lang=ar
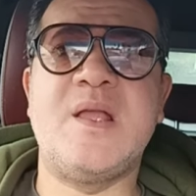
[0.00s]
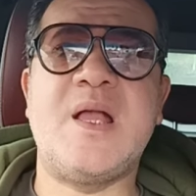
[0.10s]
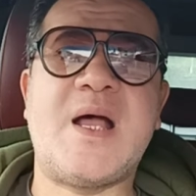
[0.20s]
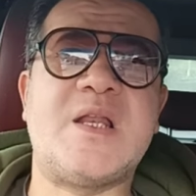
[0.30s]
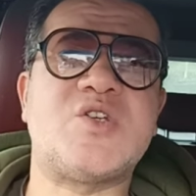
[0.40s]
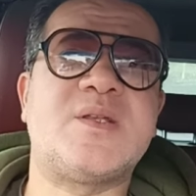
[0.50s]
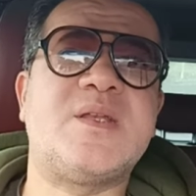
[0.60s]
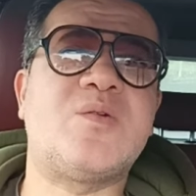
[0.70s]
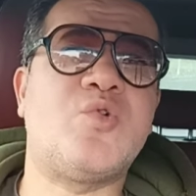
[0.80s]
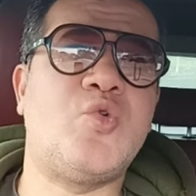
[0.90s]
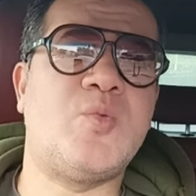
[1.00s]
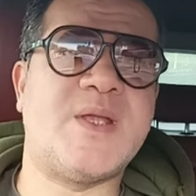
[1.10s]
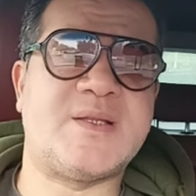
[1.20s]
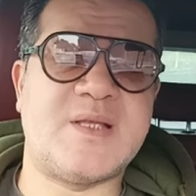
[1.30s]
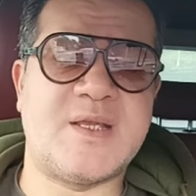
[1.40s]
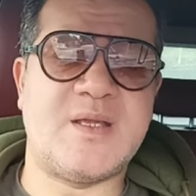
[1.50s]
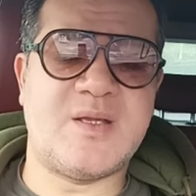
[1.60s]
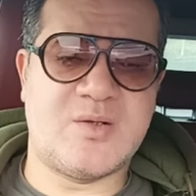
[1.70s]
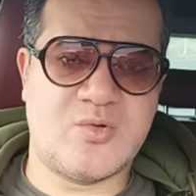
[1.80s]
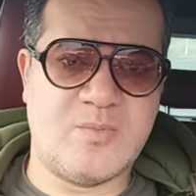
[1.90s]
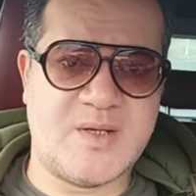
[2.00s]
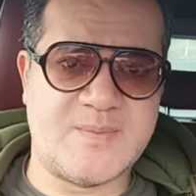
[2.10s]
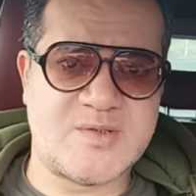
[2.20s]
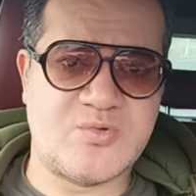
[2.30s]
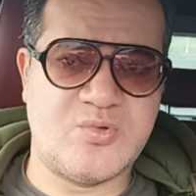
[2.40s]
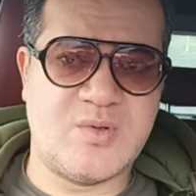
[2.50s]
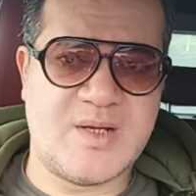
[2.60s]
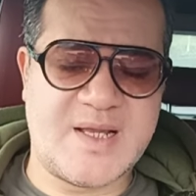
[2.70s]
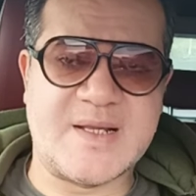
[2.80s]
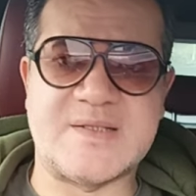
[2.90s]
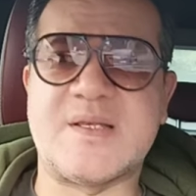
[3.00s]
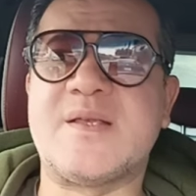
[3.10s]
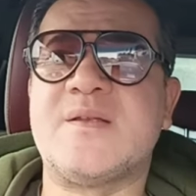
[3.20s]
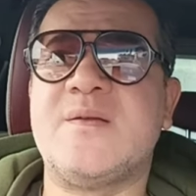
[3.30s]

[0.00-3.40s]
علشان كده كله بيتجه ان هم يمسكوا حاجات زي كده